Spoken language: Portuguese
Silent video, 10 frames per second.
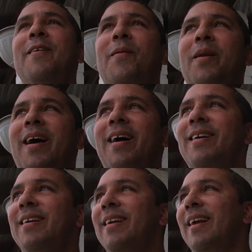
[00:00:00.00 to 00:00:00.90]
Vamos lá.
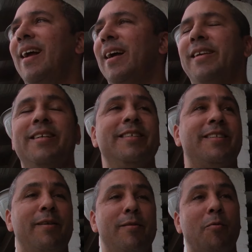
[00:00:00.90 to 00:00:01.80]
Aqui a gente
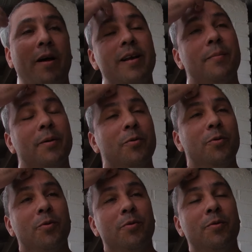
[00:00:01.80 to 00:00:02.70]
está em Saquarema, no,
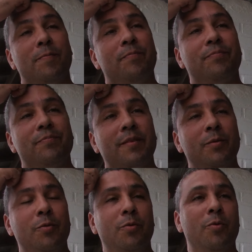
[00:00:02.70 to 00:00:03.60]

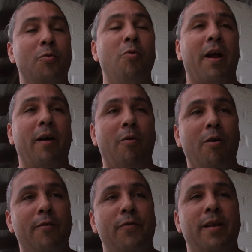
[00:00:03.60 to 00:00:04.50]
no, no canal
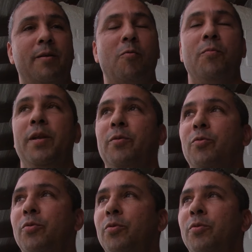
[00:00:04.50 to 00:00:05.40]
Off, né,
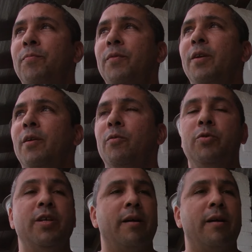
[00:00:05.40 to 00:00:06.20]
cobrindo o,